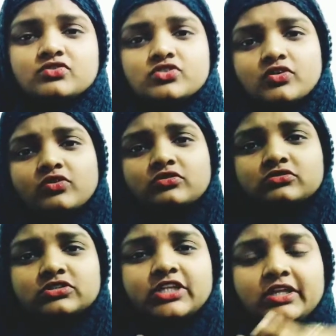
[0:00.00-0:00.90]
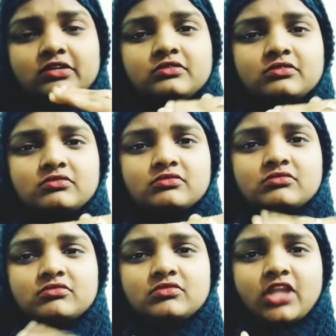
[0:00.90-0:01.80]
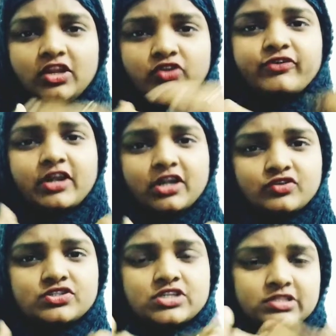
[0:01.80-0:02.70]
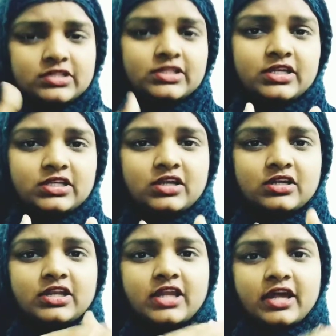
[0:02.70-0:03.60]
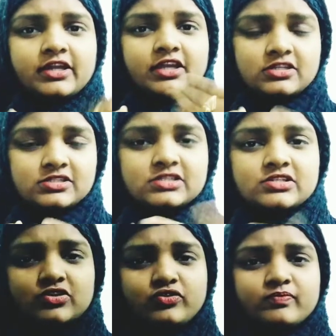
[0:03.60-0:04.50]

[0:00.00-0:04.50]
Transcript: సో దెన్ నేను ఫైండ్ అవుట్ చేసింది ఏంటి అంటే నా డయాగ్నసిస్లో